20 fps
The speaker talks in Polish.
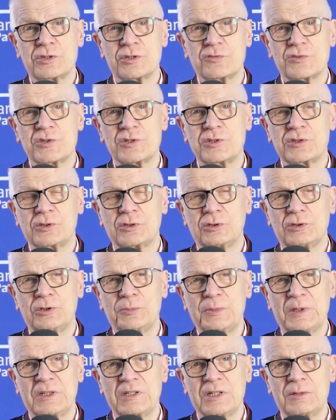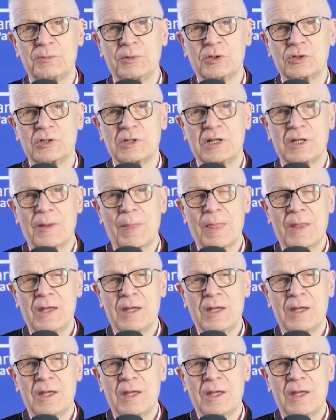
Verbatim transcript: to wszystko do Pana Boga.